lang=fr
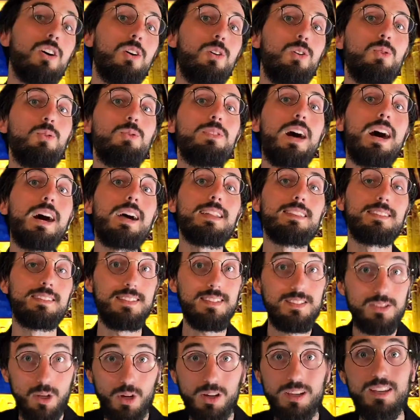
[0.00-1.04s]
Luna est
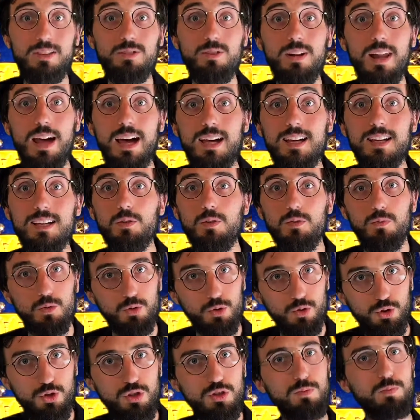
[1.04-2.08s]
historienne de l'art.
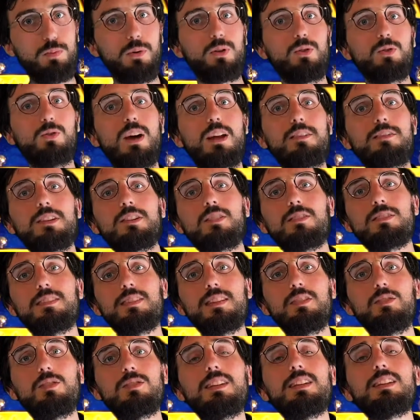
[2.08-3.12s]
Juste pour nous, elle va
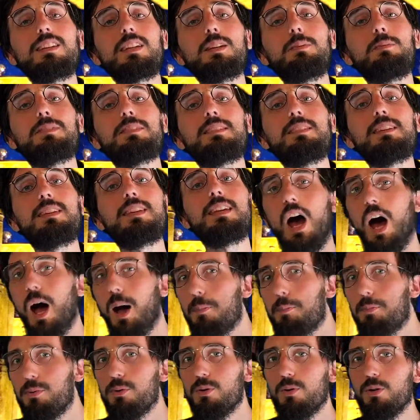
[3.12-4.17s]
tenter de décrypter un
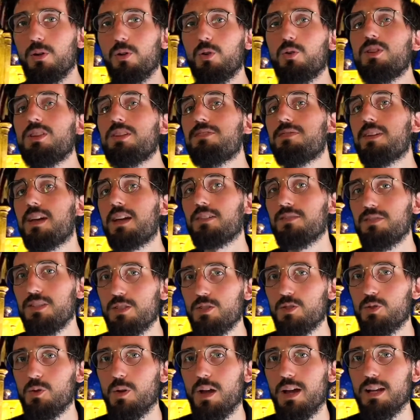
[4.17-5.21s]
peu l'univers
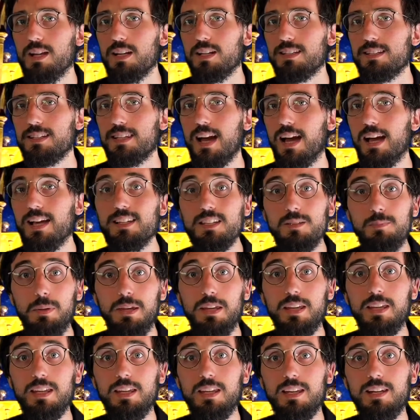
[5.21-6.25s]
visuel qui a
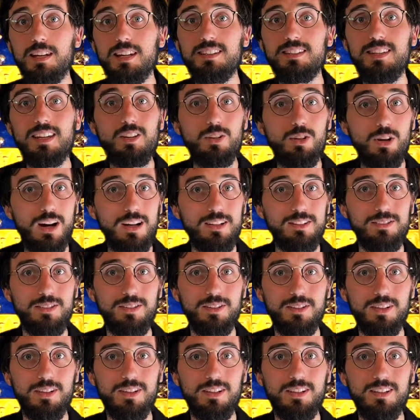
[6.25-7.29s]
inspiré les
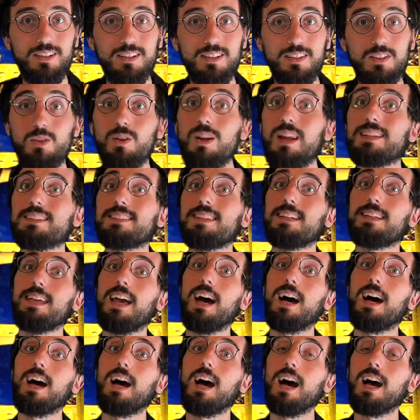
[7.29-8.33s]
décorateurs de la
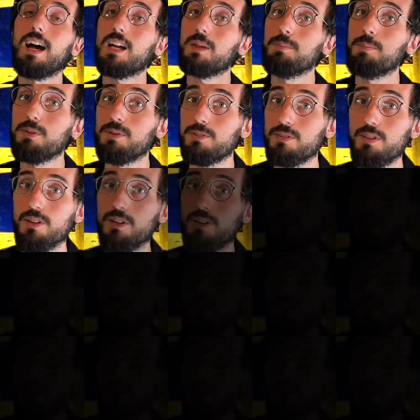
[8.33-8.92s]
saga Harry Potter.